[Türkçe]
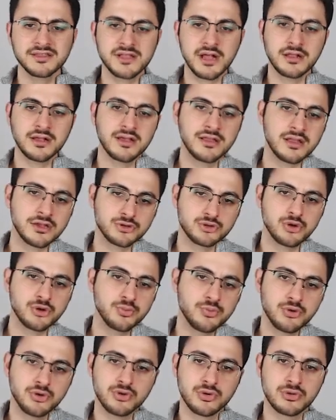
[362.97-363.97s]
dalgalar
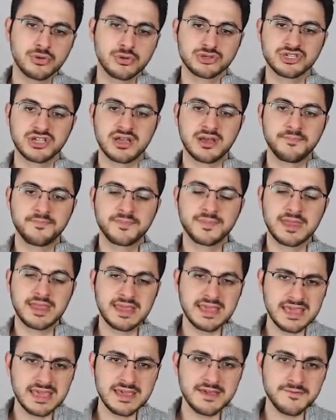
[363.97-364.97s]
çok büyük olursa
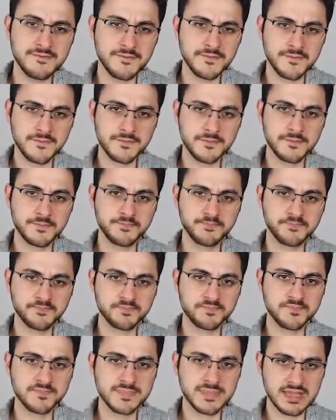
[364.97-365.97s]
if
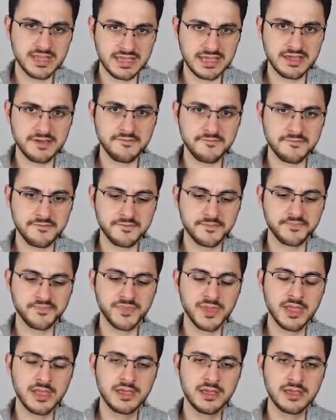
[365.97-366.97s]
if
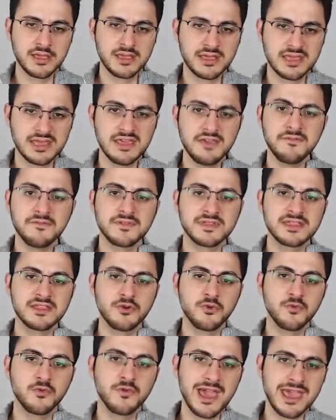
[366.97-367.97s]
if the
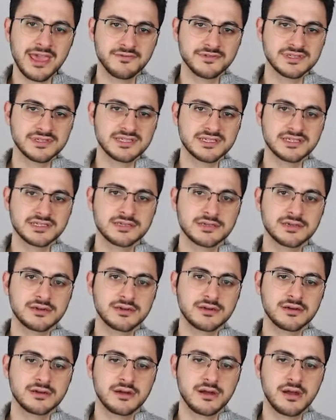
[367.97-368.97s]
waves
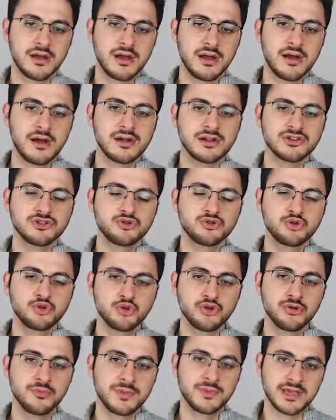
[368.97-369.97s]
are
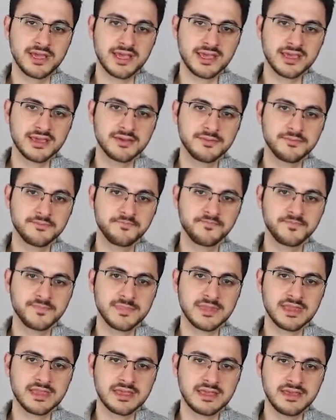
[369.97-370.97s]
too big
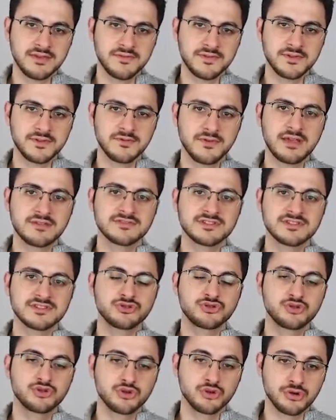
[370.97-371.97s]
if the waves
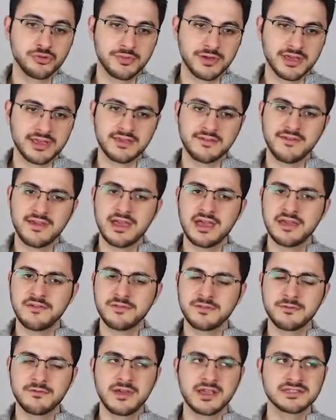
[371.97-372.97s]
are too big veya if
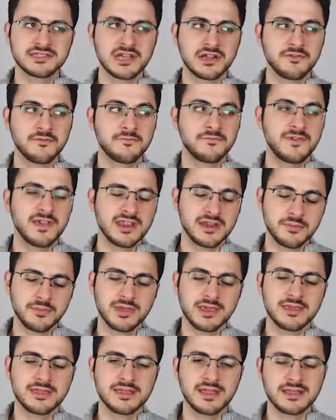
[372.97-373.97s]
the waves are very
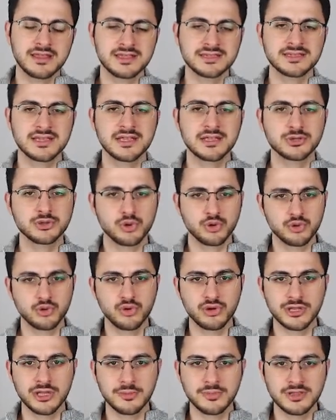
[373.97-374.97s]
big dediyseniz o da
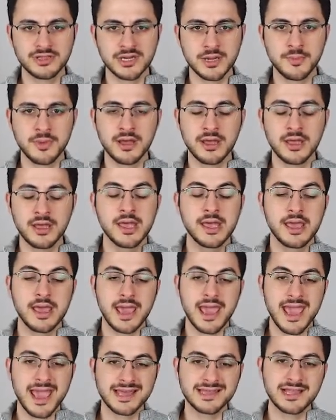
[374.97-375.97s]
olabilir ama
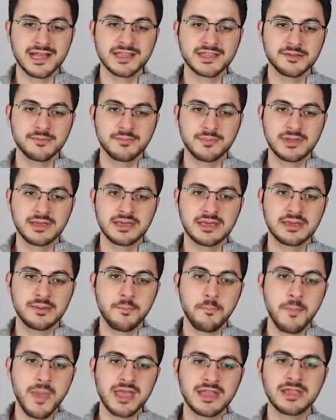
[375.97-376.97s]
a lot big,
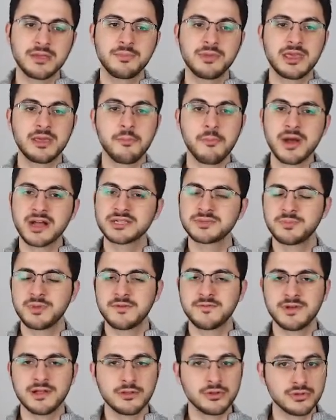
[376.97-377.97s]
many big, much
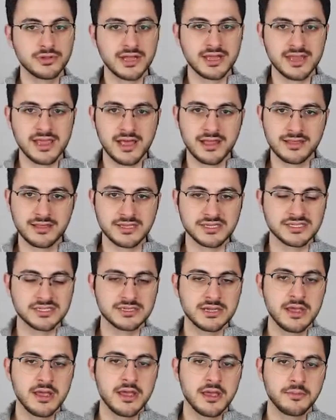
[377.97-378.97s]
big falan onlar yanlış.
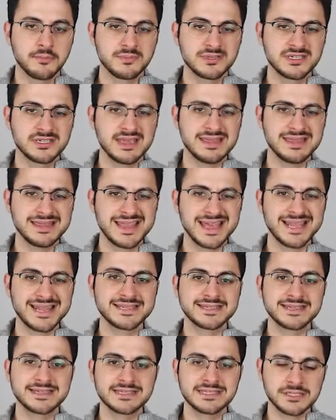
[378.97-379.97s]
Bir şeyin
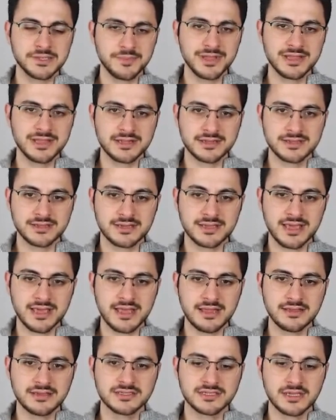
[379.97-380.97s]
derecesini
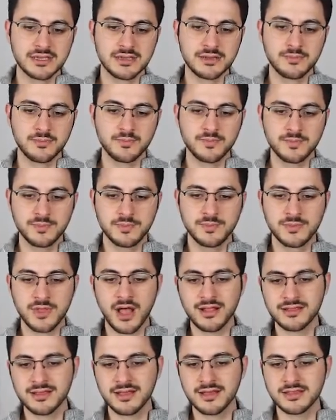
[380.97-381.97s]
belirtirken işte
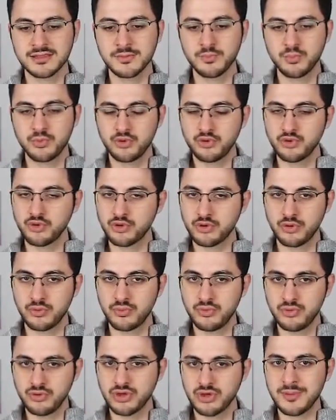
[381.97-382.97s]
dalganın
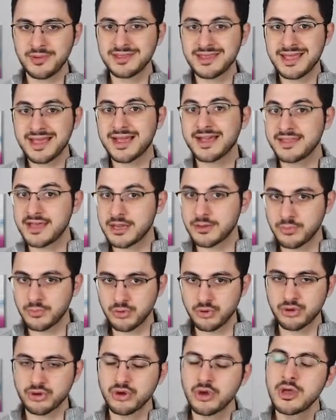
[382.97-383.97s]
büyüklüğü büyük ama ne kadar büyük